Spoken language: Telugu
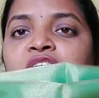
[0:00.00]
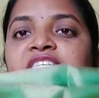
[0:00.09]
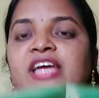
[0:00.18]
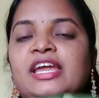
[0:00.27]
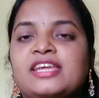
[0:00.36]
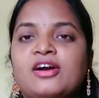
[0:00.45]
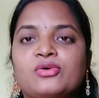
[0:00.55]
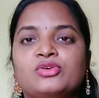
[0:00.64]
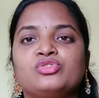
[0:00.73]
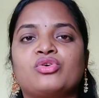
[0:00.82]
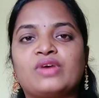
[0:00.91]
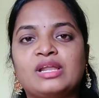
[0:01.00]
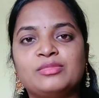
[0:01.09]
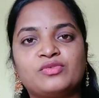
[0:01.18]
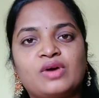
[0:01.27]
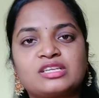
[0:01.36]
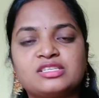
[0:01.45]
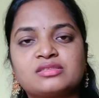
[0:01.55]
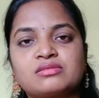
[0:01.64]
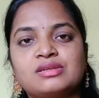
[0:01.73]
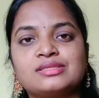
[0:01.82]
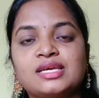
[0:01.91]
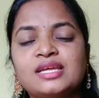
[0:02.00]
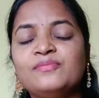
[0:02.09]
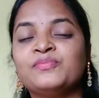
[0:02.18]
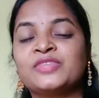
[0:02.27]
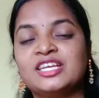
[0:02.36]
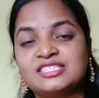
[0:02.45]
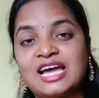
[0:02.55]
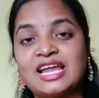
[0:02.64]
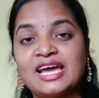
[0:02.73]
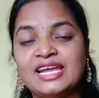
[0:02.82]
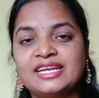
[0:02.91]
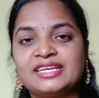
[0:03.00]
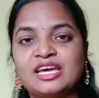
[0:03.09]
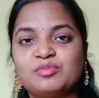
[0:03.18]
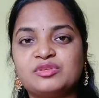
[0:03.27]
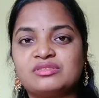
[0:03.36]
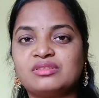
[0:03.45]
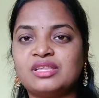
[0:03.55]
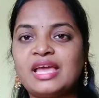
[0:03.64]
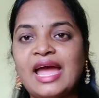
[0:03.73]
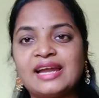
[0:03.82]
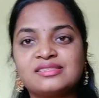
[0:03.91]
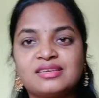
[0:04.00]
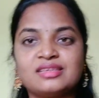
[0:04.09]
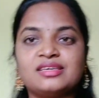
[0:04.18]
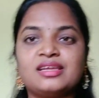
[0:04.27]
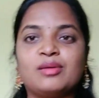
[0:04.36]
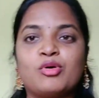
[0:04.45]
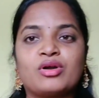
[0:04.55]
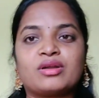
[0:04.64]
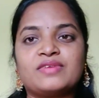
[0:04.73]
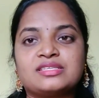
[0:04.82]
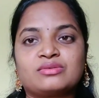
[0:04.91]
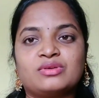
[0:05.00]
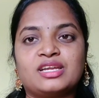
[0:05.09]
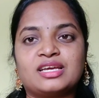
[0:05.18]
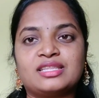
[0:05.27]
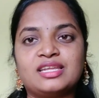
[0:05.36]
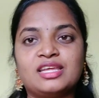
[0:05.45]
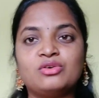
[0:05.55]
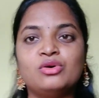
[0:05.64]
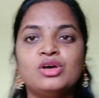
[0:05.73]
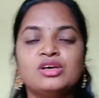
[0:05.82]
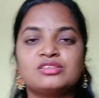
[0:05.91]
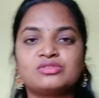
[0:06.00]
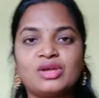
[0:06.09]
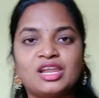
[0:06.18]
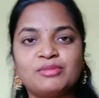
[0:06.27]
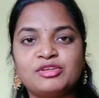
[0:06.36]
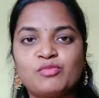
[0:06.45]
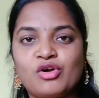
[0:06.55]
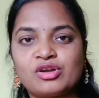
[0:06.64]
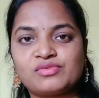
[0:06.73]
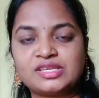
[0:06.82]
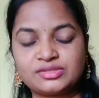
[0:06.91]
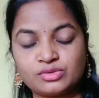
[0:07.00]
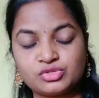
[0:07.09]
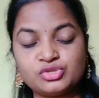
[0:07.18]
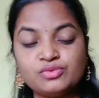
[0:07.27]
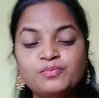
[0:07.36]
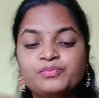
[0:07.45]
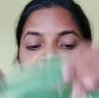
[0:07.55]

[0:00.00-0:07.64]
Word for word: ఫుల్లీ షైనీగా ఉంటుంది ఒకవేళ మీరు వర్క్ చేసుకున్నా సరే చాలా హైలైట్గా అనిపిస్తుంది హ్యాండ్స్కి అయితే ఇలా బార్డర్ వేసుకున్నాను కదా నేను సో ఇలా మీరు బార్డర్ వేసుకోవచ్చు